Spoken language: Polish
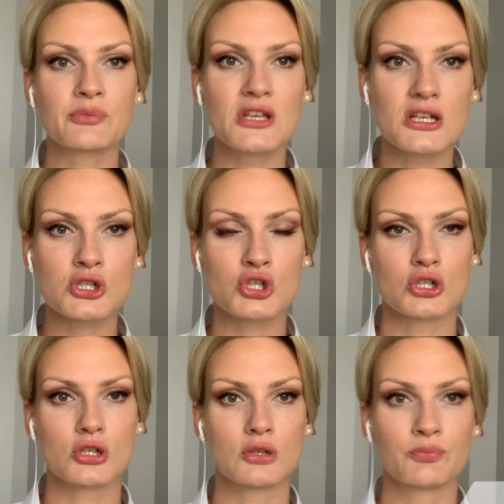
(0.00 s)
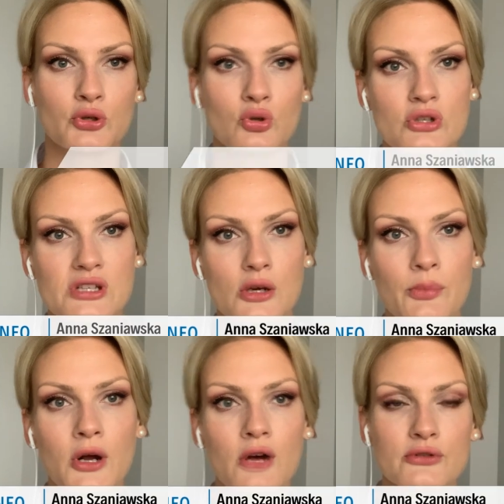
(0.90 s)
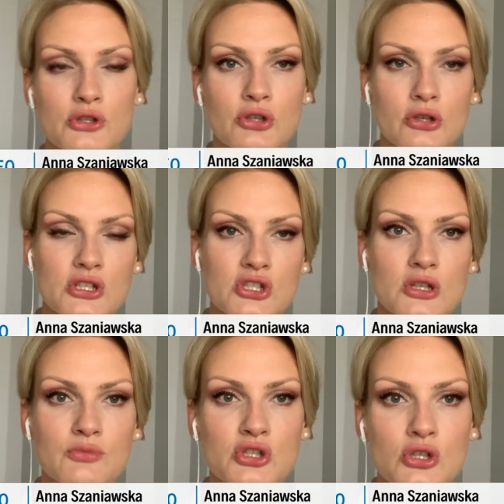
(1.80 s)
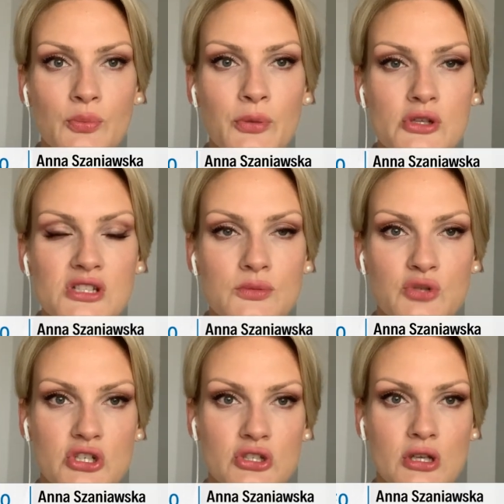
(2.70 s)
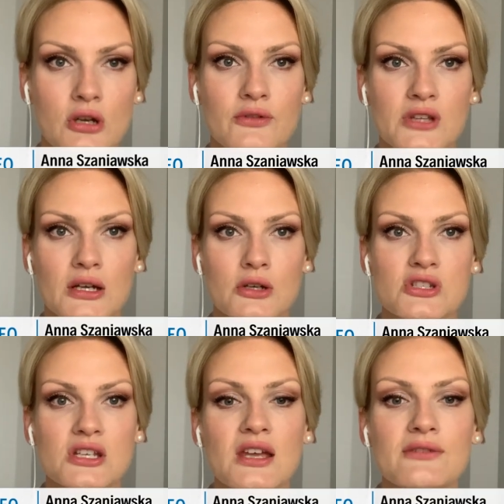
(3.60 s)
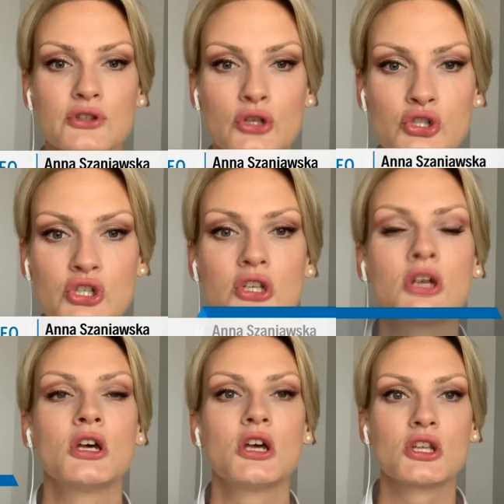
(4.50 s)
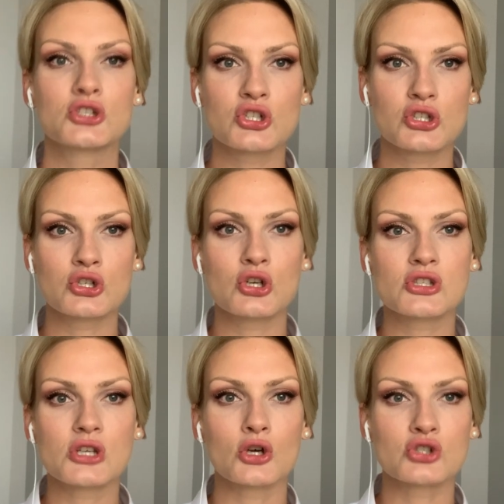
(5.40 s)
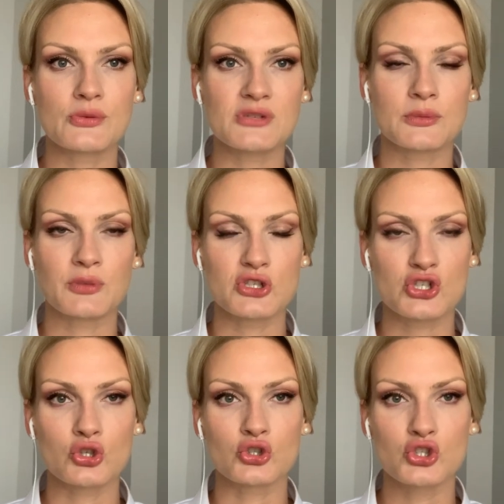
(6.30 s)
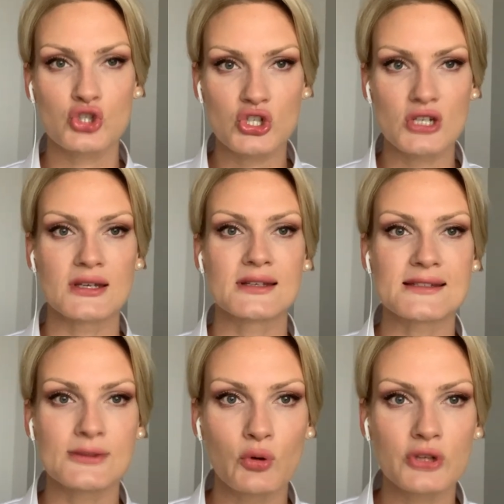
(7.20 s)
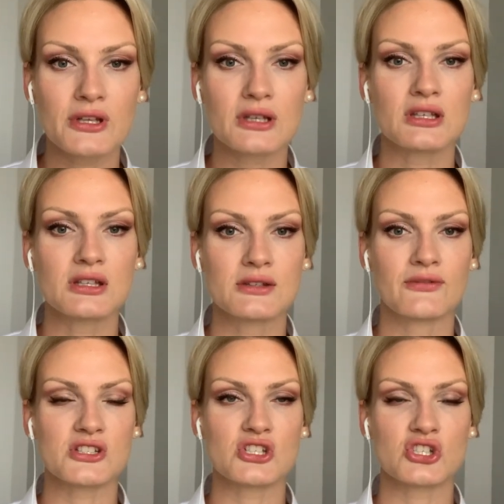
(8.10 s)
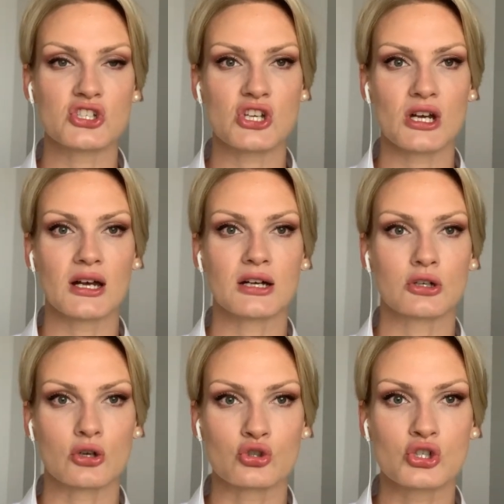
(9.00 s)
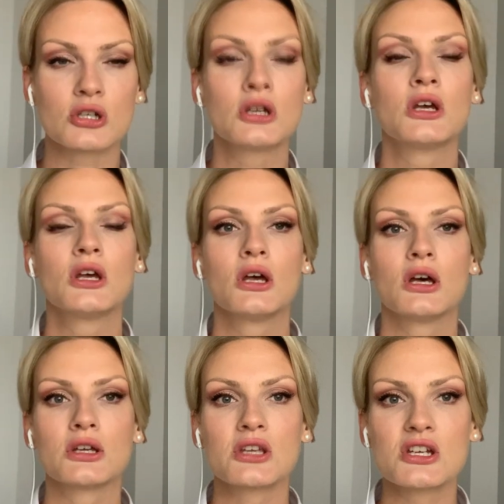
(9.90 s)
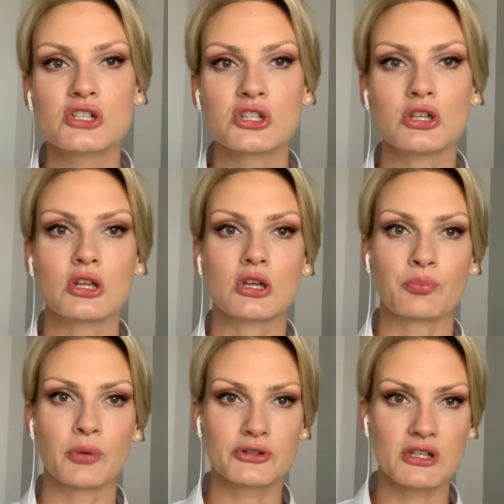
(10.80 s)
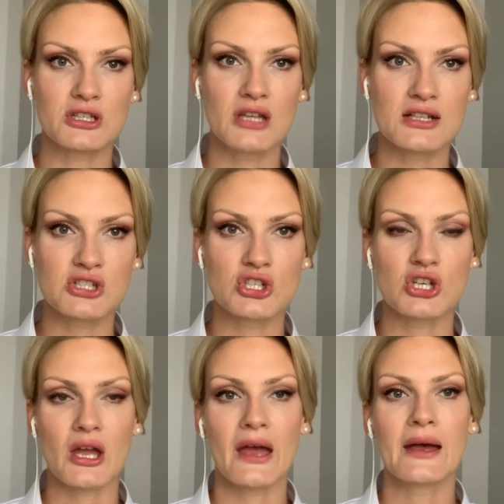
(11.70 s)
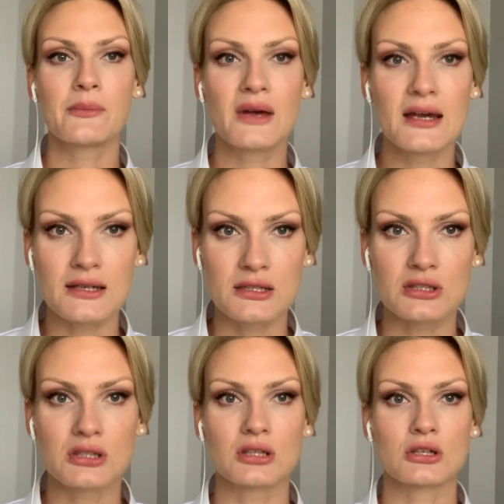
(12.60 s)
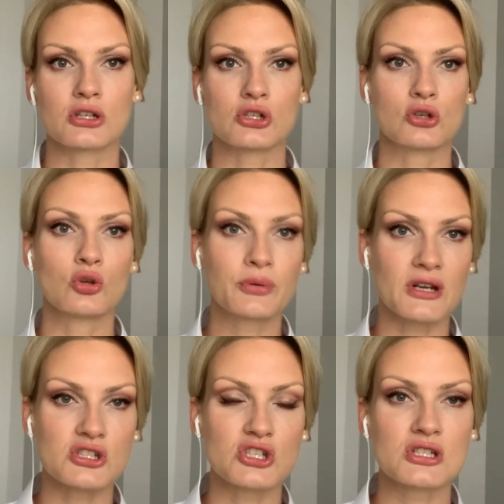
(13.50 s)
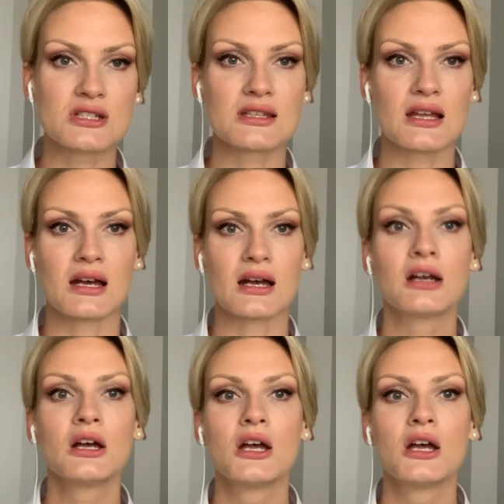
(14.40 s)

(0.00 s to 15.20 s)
pierwszy próg zarobkowy, to jest 70% przeciętnego wynagrodzenia, wynosi 3853 zł i 20 groszy. Jeśli po tej dacie emeryt y, lub rencista